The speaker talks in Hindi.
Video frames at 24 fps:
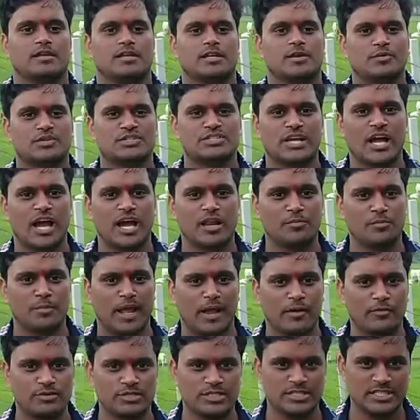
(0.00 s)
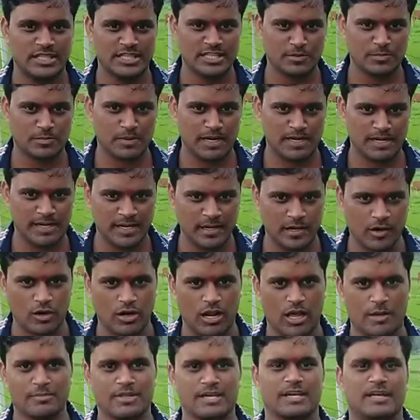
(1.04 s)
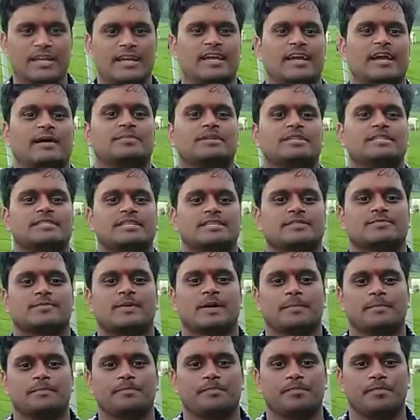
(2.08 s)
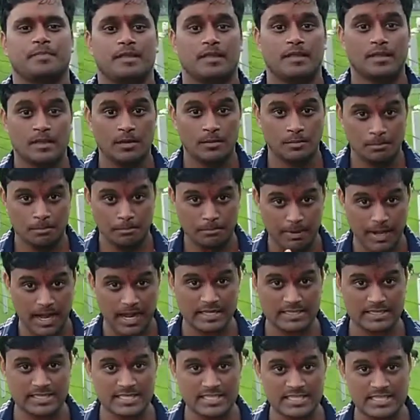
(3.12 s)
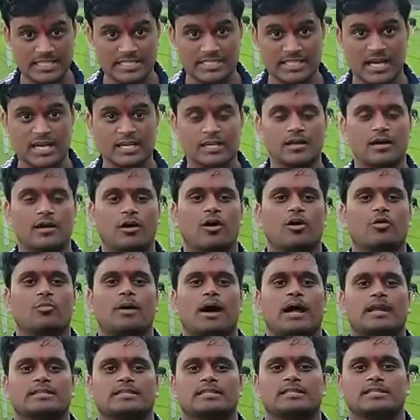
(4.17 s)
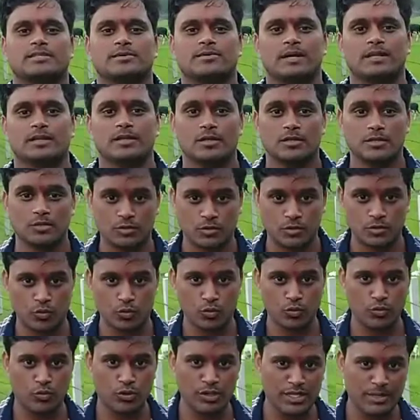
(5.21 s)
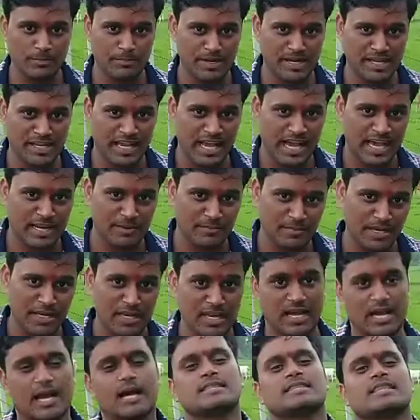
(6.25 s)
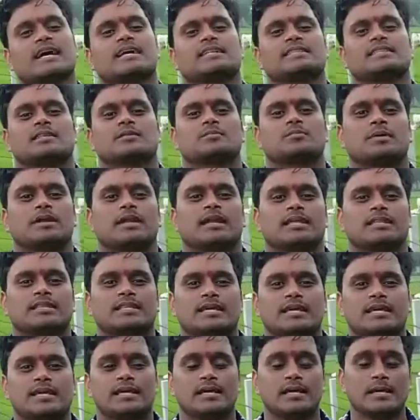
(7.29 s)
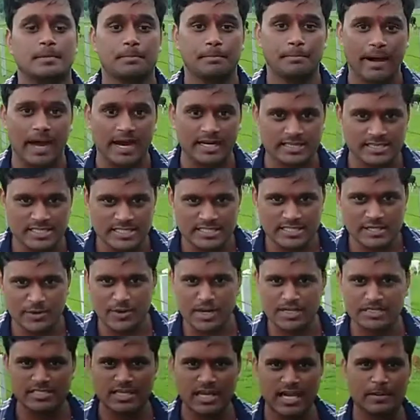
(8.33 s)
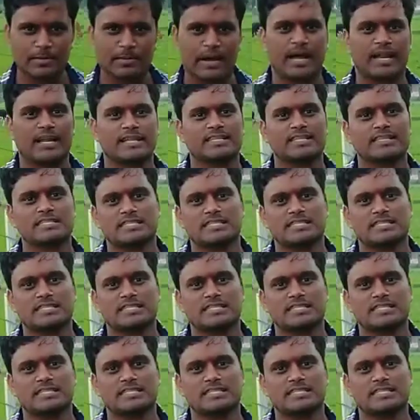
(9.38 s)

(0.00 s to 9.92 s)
नमस्कार मैं हूं जितेंद्र पांडे और आप देख रहे हैं खबरी चश्मे भारतीय किसान और भारतीय जवान दोनों ही अपने कार्य में लगातार तत्पर रहते हैं भारतीय जवान जहां भारत की